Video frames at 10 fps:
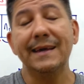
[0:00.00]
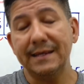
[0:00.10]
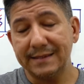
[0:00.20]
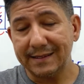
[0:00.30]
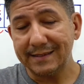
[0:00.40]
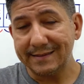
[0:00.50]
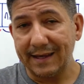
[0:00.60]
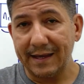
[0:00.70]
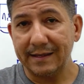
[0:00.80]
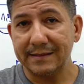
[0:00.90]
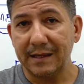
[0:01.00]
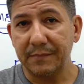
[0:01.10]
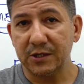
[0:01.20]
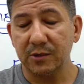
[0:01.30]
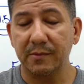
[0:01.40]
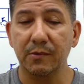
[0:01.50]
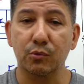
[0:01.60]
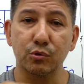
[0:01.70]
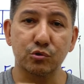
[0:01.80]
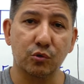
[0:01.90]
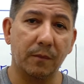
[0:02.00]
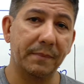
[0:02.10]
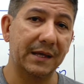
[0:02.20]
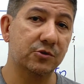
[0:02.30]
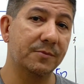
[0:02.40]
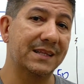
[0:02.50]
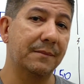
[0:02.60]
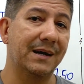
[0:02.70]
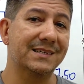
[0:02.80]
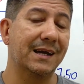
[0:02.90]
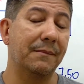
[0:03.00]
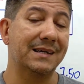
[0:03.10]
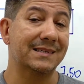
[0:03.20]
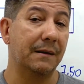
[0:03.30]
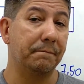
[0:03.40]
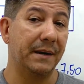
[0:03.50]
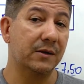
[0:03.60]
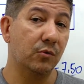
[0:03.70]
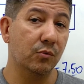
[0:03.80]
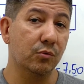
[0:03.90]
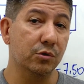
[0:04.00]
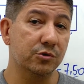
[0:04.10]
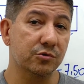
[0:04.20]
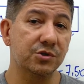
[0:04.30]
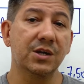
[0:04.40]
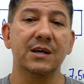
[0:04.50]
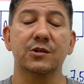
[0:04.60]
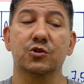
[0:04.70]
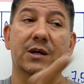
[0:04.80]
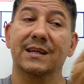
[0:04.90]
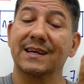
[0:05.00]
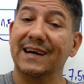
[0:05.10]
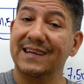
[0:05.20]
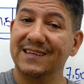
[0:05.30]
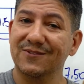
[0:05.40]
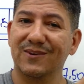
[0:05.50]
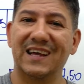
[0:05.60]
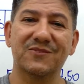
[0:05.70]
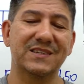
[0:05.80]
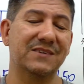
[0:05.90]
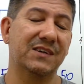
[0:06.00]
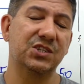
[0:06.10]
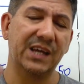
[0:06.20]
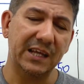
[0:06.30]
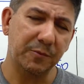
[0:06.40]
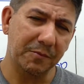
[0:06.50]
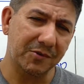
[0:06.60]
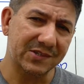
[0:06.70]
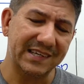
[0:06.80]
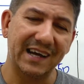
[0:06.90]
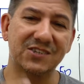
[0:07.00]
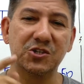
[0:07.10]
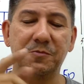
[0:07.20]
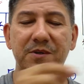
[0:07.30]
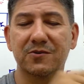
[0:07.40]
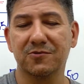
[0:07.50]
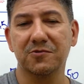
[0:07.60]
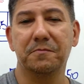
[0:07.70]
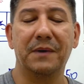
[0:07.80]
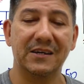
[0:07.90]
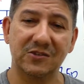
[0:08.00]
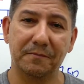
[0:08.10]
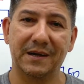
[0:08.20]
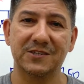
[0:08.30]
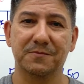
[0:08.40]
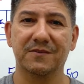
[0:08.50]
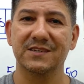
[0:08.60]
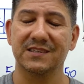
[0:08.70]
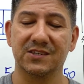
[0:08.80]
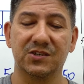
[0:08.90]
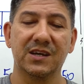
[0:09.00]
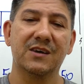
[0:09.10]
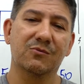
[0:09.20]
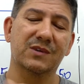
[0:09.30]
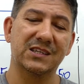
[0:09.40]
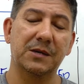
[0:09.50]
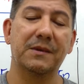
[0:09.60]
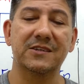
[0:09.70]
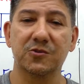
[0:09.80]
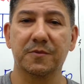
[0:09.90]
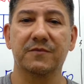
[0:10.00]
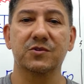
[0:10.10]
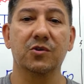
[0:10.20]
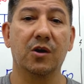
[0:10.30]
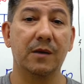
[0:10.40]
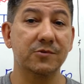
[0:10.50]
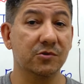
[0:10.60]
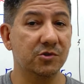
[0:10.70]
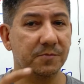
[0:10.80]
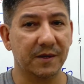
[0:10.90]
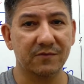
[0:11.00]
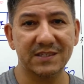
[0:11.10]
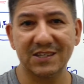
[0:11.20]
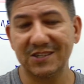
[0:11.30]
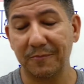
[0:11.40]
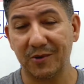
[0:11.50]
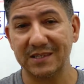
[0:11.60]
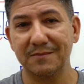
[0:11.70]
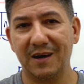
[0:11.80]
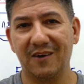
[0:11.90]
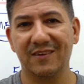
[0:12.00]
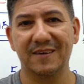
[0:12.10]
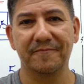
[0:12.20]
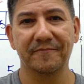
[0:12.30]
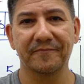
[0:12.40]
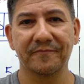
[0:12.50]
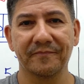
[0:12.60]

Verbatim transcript: E se quiserem saber sobre o meu curso completo de matemática básica para concursos, só clicar aqui do lado, você vai direto para o meu site, explico tudo passo a passo para vocês. Um grande abraço do professor Robson, espero vocês na próxima aula.